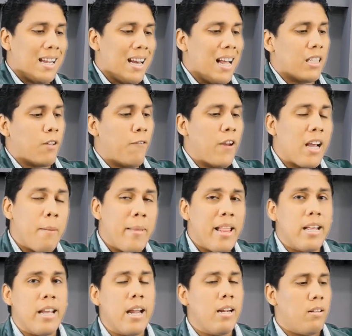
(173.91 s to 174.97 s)
clasifica
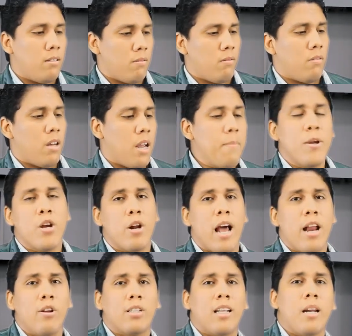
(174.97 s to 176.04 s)
Medellín, y
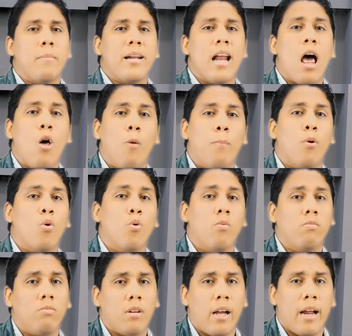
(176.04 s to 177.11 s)
Millonarios eliminado por
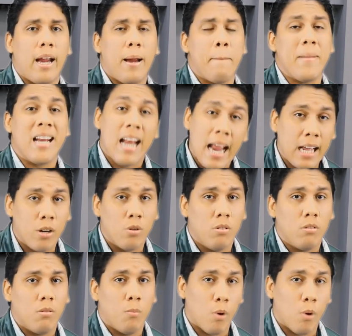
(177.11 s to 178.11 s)
un eh, Mineiro,